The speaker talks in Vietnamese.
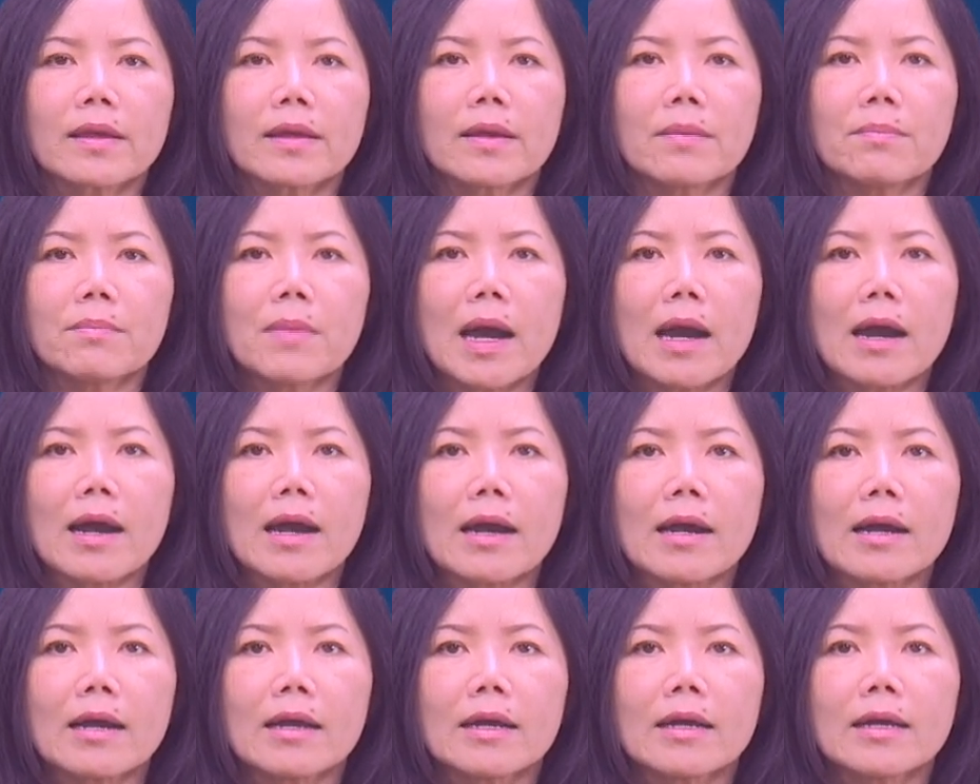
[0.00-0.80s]

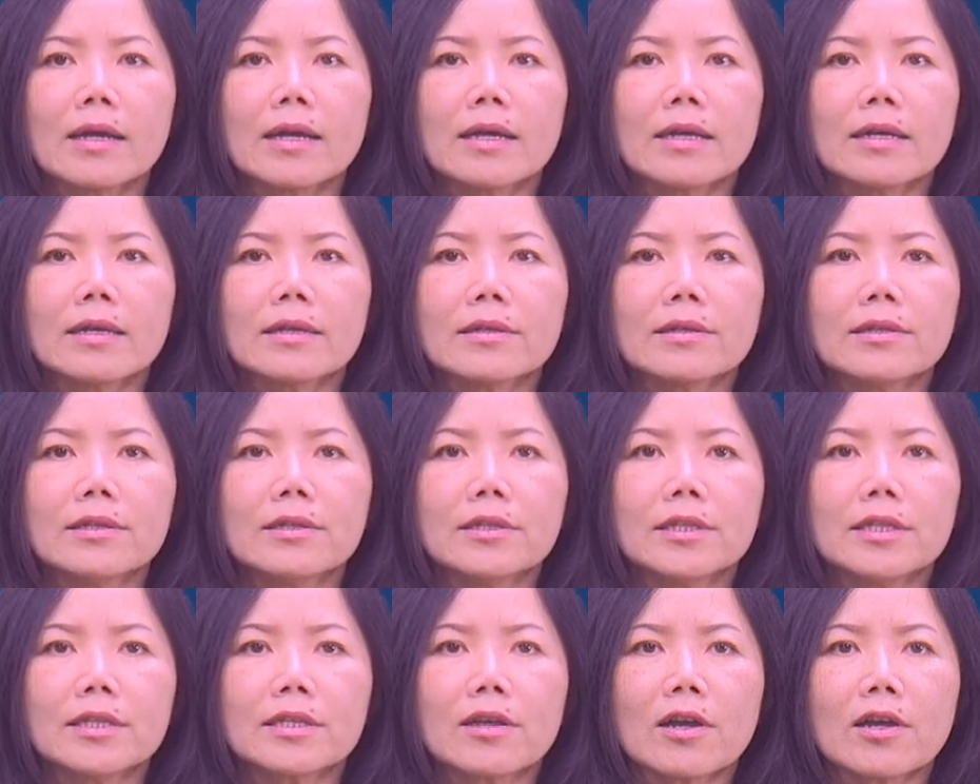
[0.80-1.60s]
3.
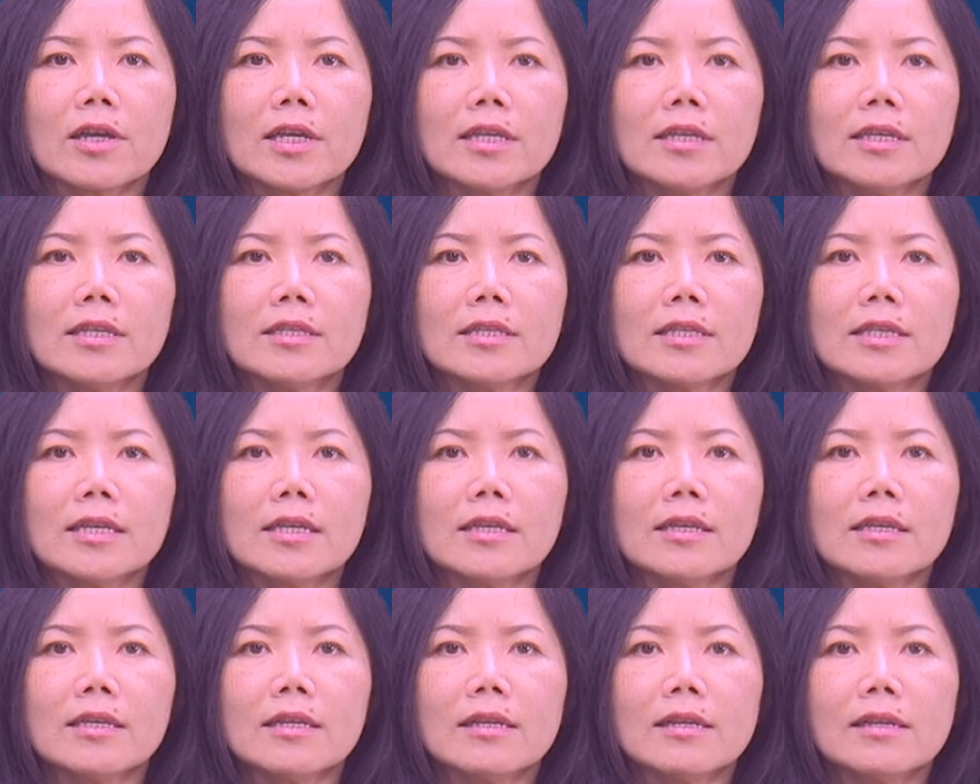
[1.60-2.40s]
Người có ý
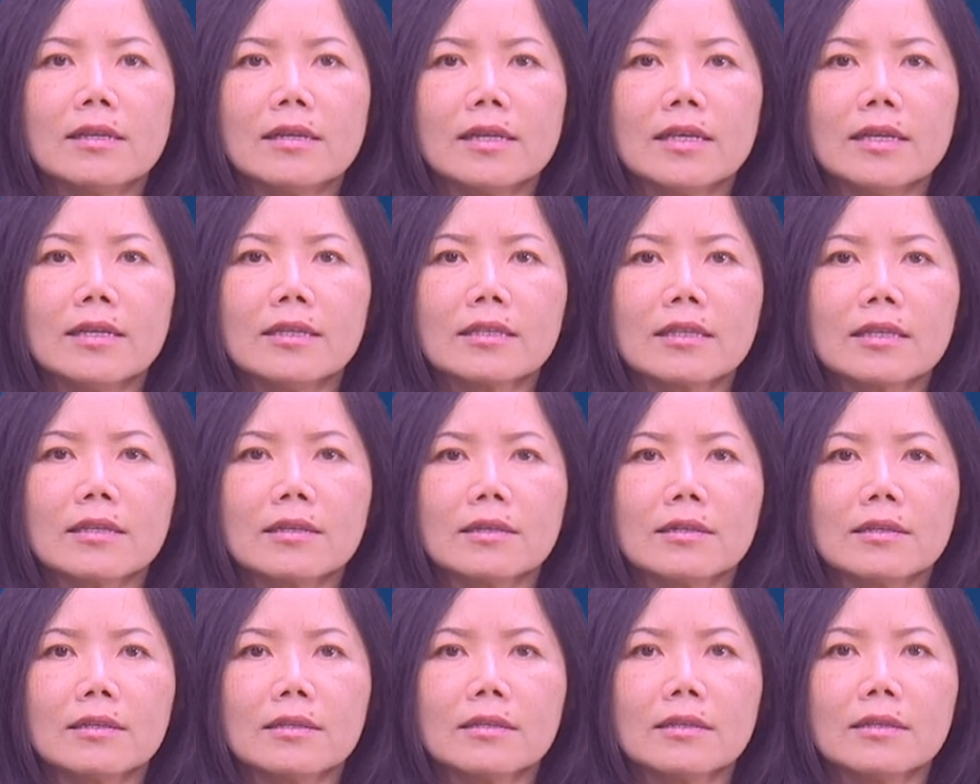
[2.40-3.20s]
chí, lý
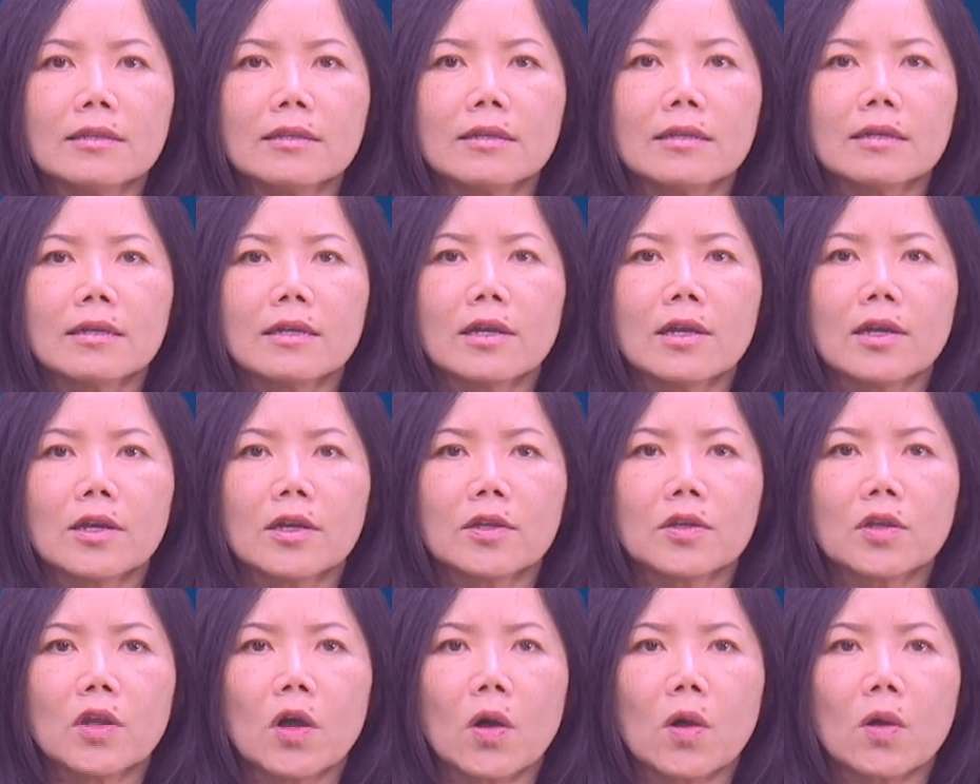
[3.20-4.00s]
tưởng,
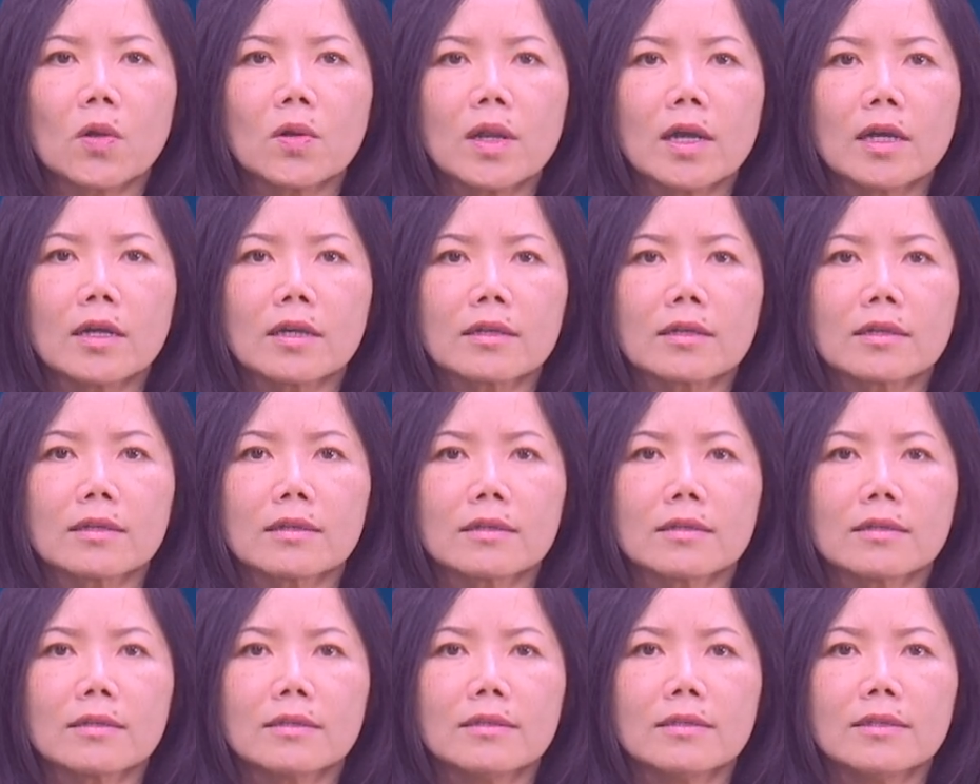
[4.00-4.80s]
nỗ lực,
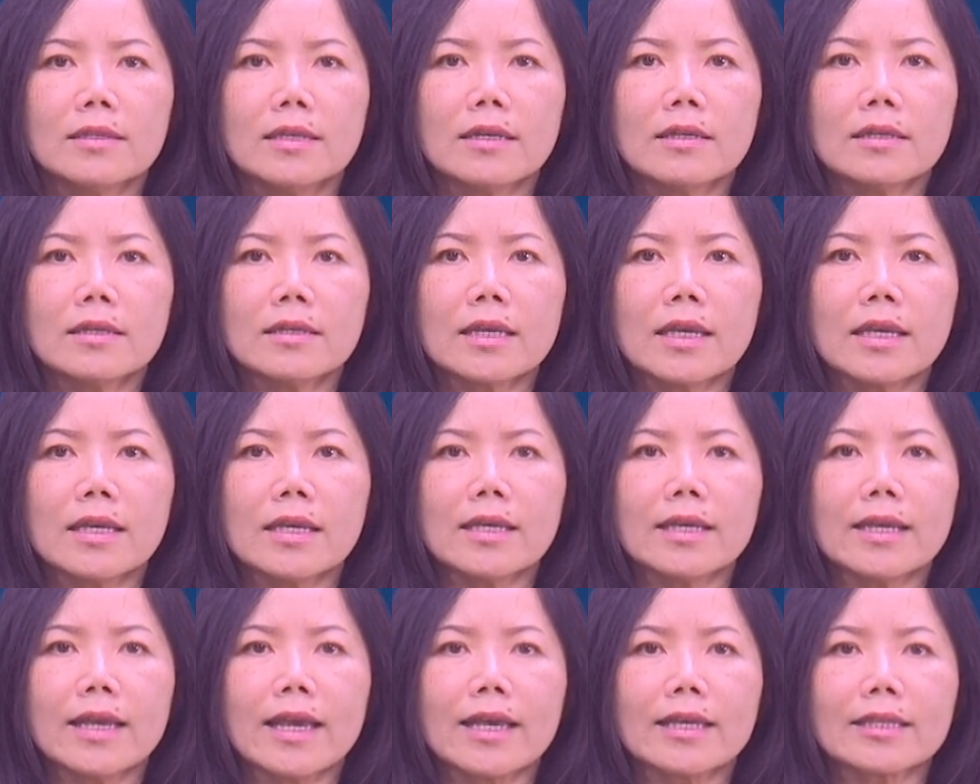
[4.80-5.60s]
nhưng
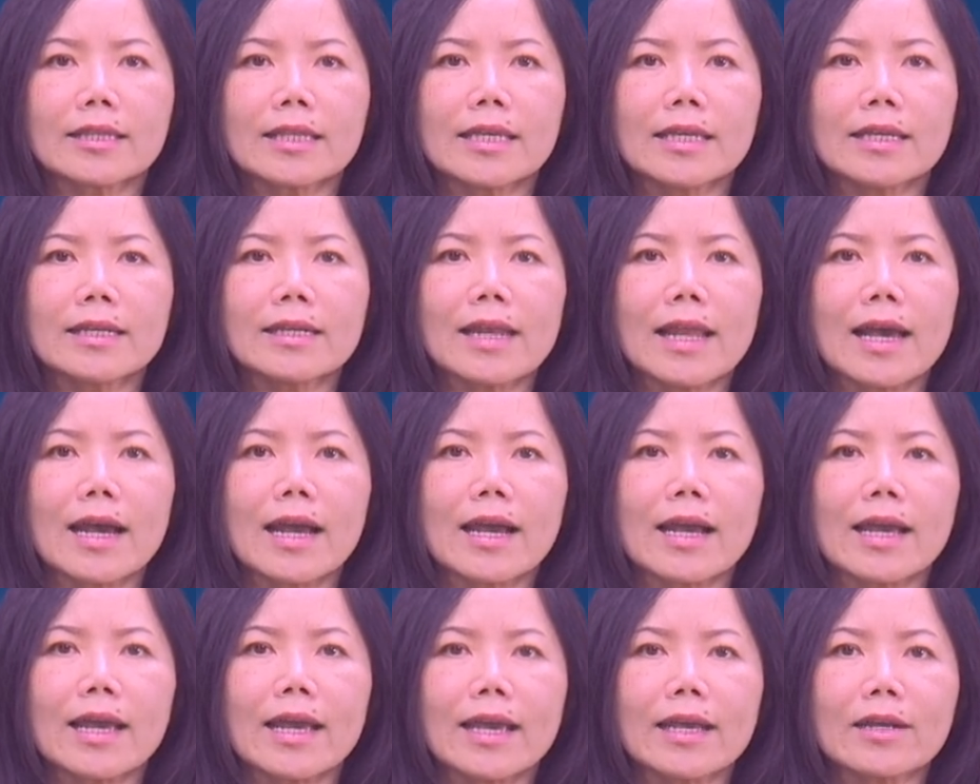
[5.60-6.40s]
khi nghe tiếng
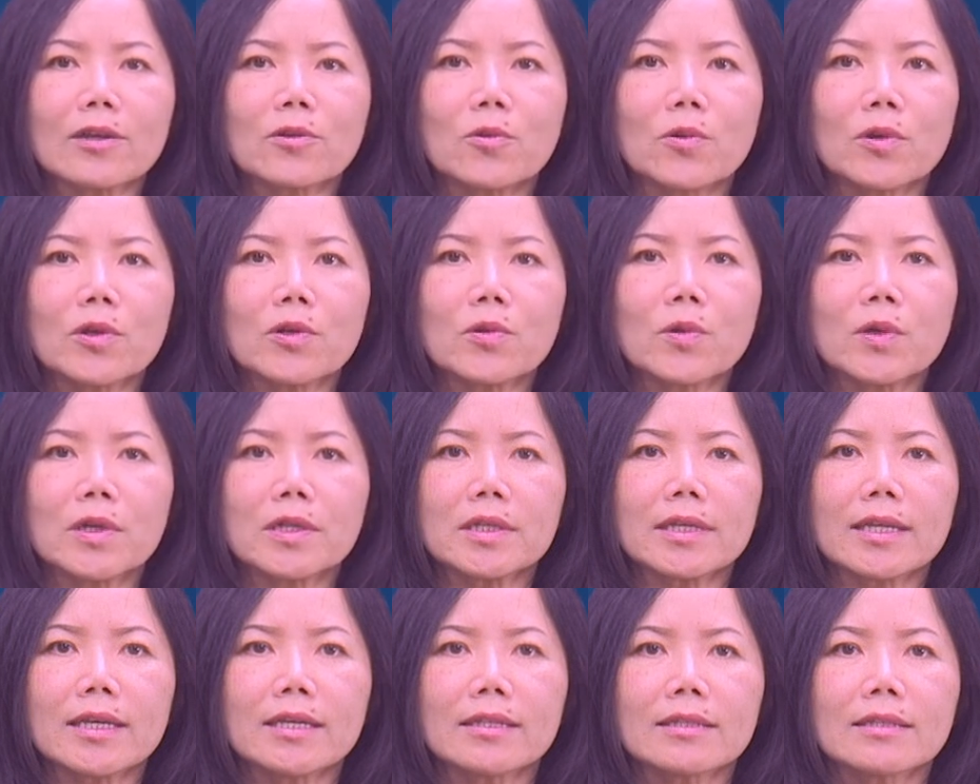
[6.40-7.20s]
la hét của
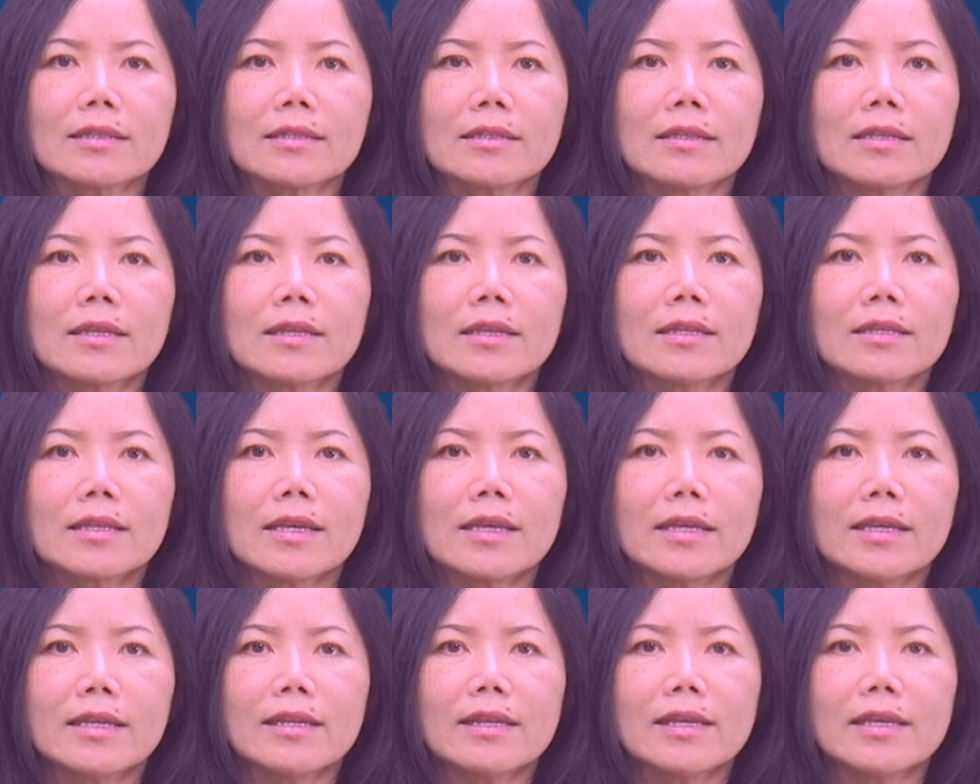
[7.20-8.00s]
quân địch
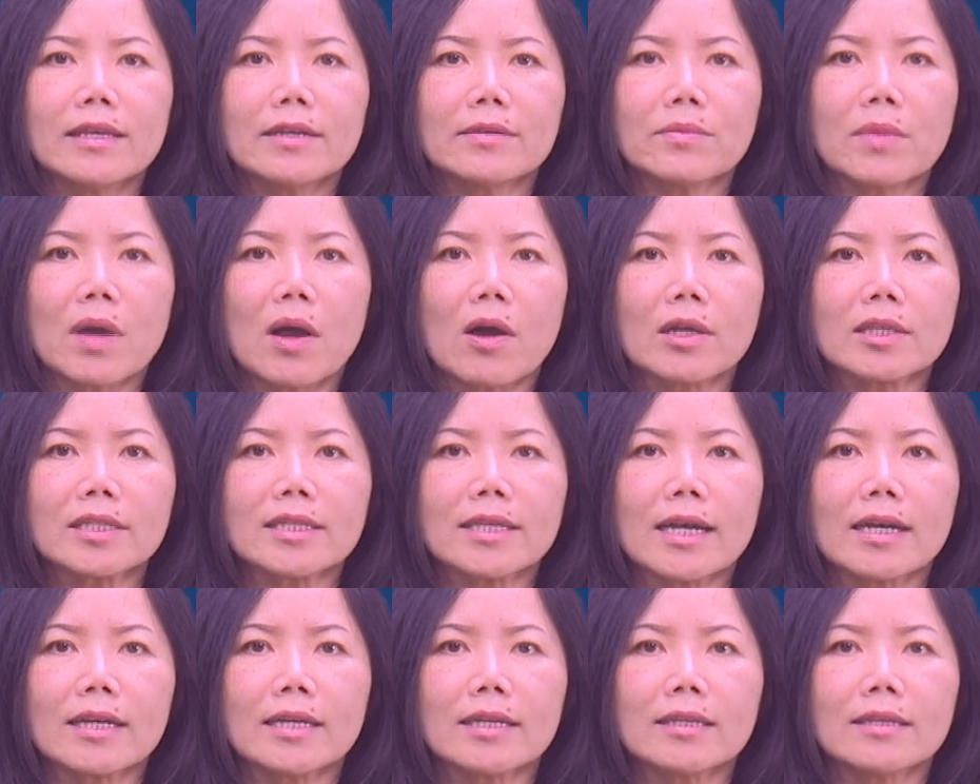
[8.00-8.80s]
thì liền bỏ
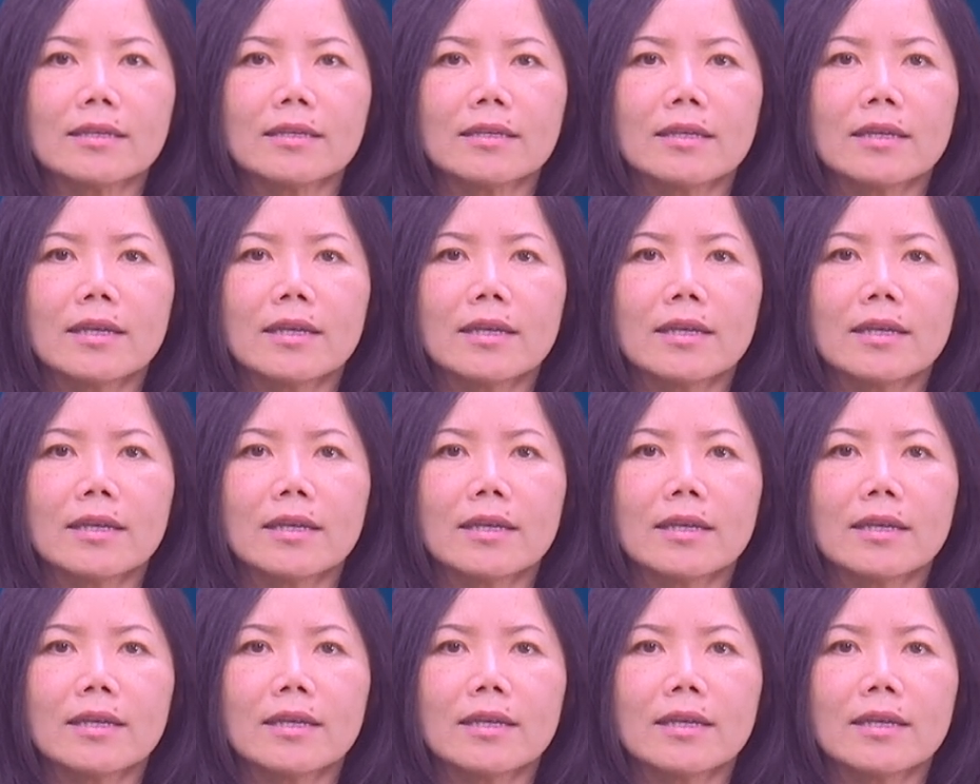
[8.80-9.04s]
chạy.